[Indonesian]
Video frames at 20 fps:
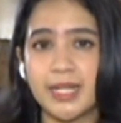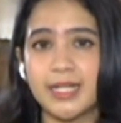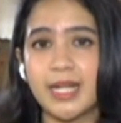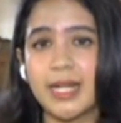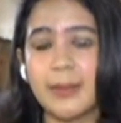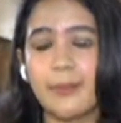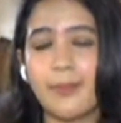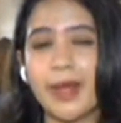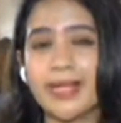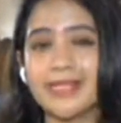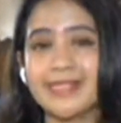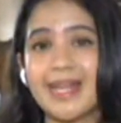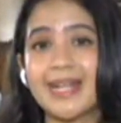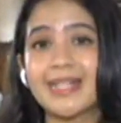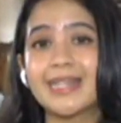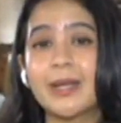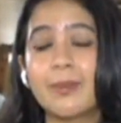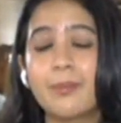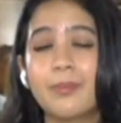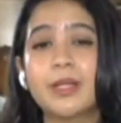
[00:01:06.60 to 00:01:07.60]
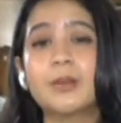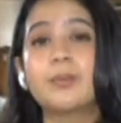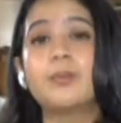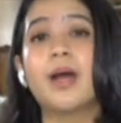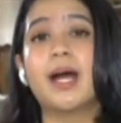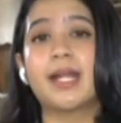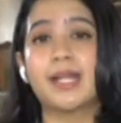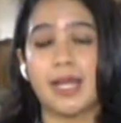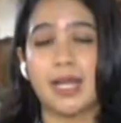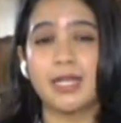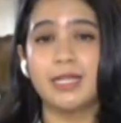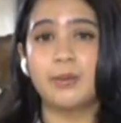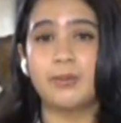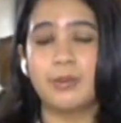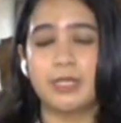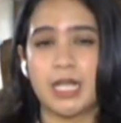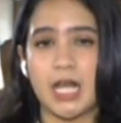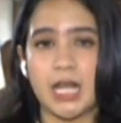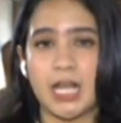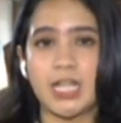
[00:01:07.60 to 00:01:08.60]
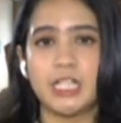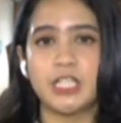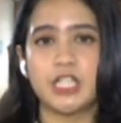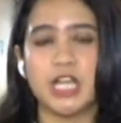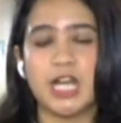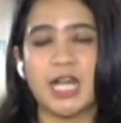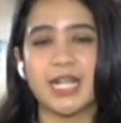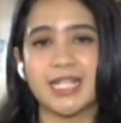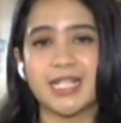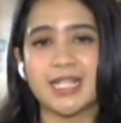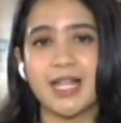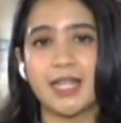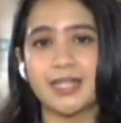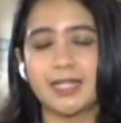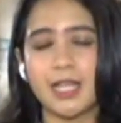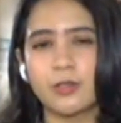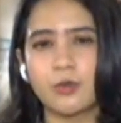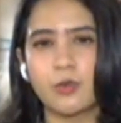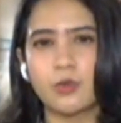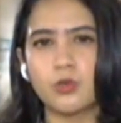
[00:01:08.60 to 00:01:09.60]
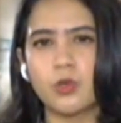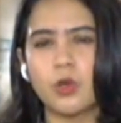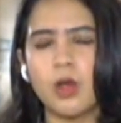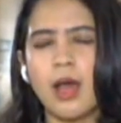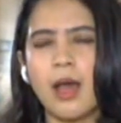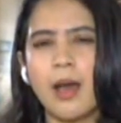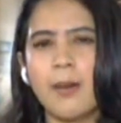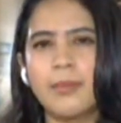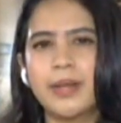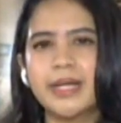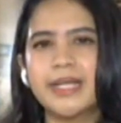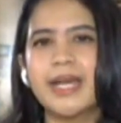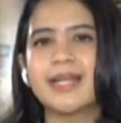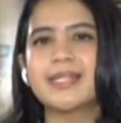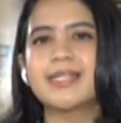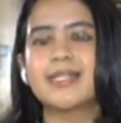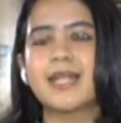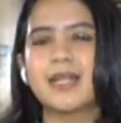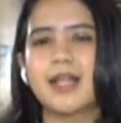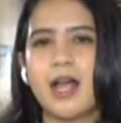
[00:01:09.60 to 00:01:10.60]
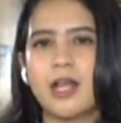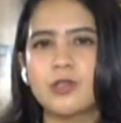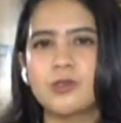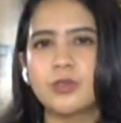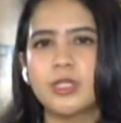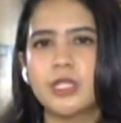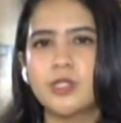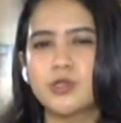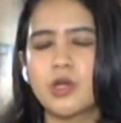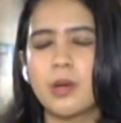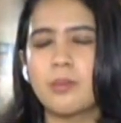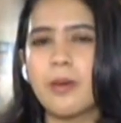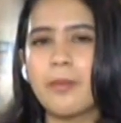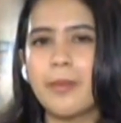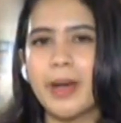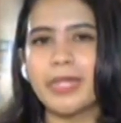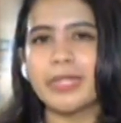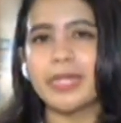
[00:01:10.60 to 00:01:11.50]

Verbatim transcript: sudah berada di Pasar Tebet Barat di Bilangan Jakarta Selatan untuk melihat secara langsung dan juga